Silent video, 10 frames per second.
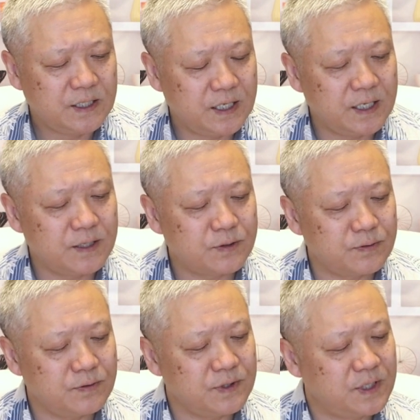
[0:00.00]

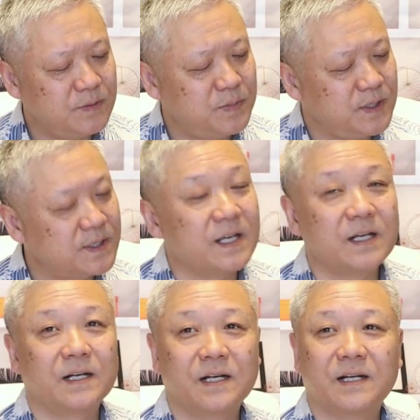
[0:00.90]
예수를 깊이
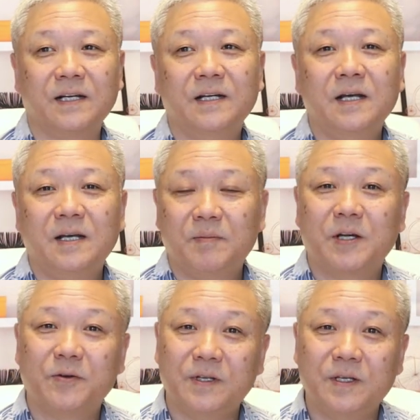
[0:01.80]
생각하라.
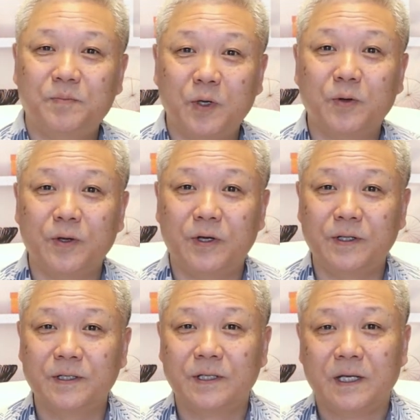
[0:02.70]
바로 이
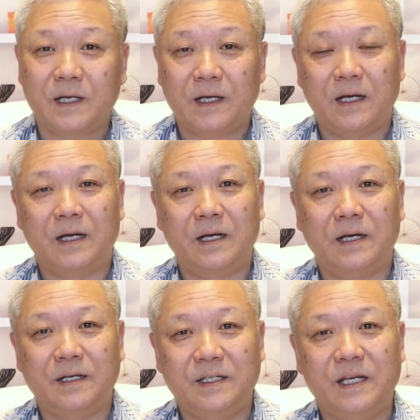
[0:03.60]
표현
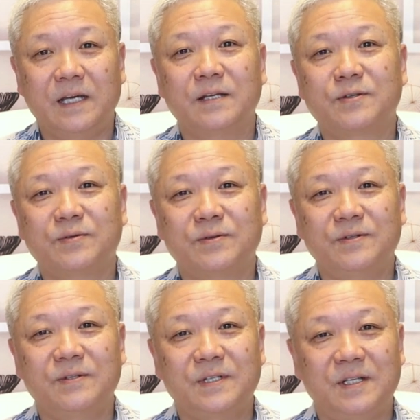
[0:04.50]
아,
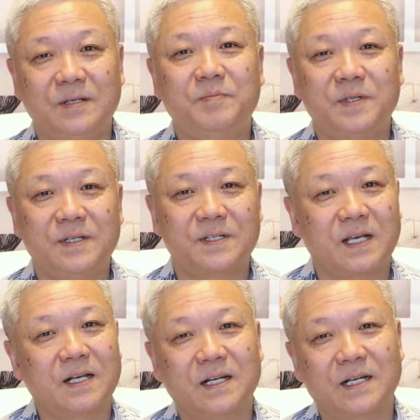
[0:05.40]
예수를 깊이
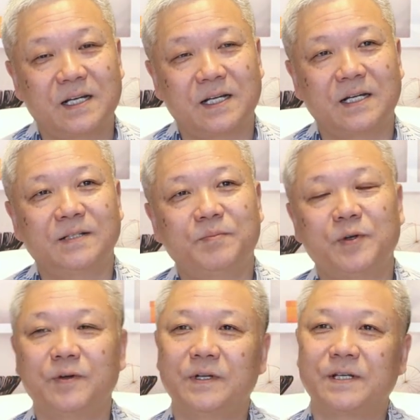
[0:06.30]
생각하라는
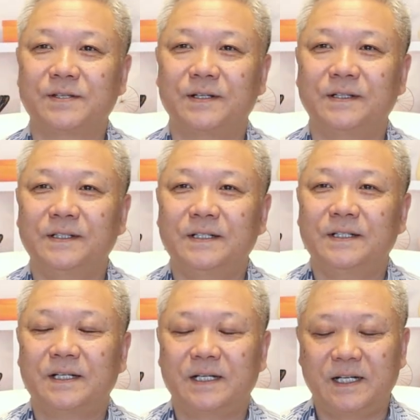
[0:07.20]
표현에서
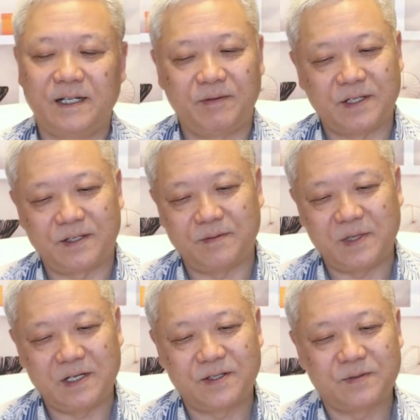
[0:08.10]
하나님께서
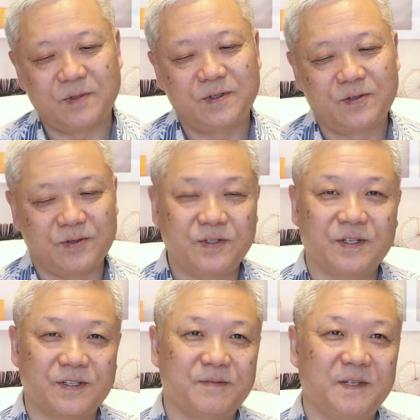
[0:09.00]
말씀을
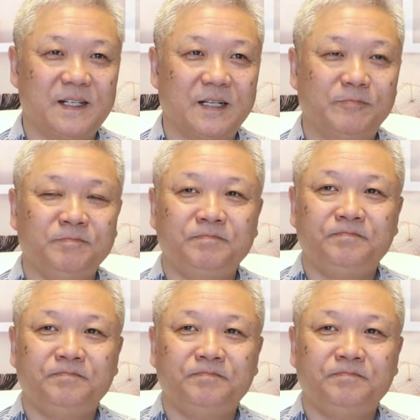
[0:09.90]
주셨습니다.